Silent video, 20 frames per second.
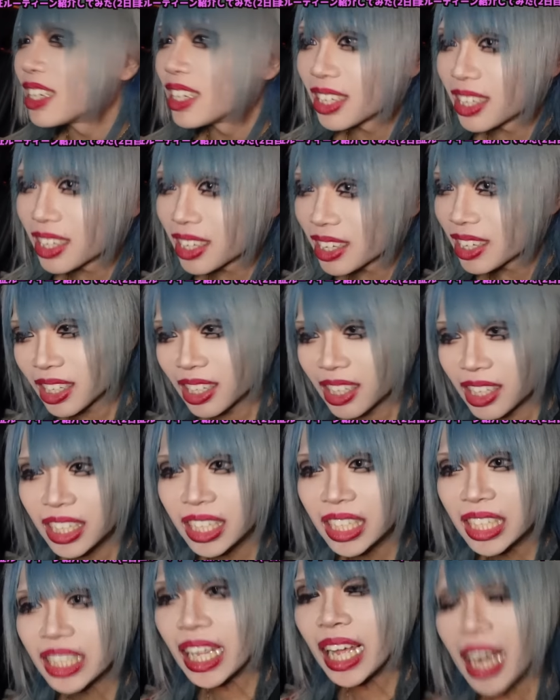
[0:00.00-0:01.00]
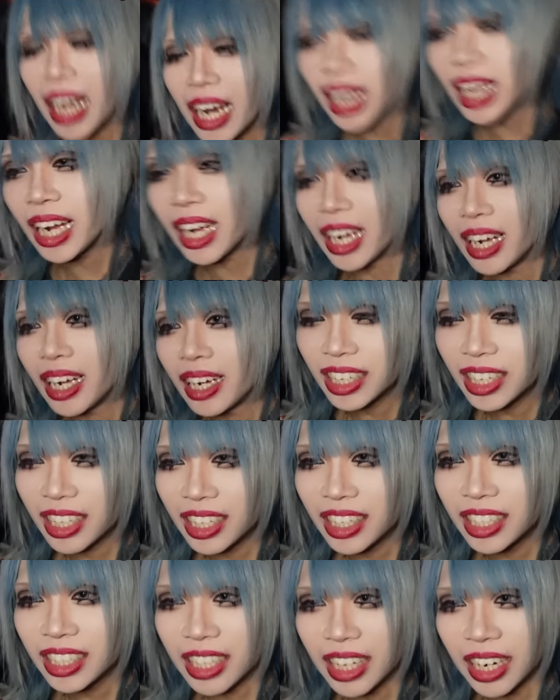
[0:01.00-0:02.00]
いねにしたら
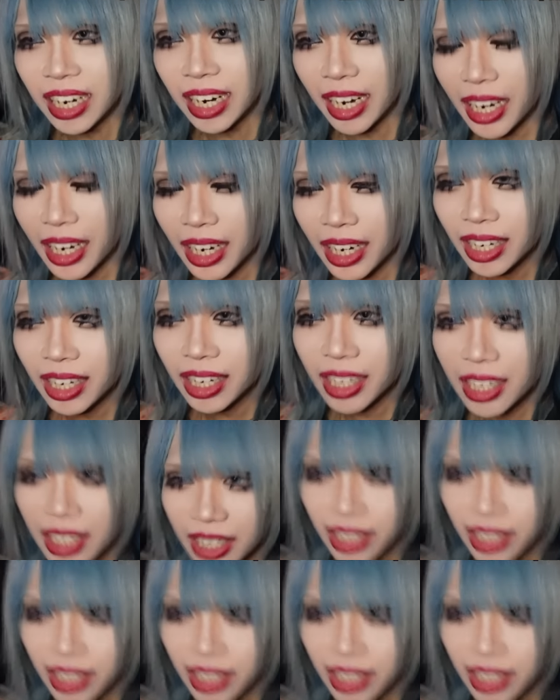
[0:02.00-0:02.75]
いいんじゃないそうそう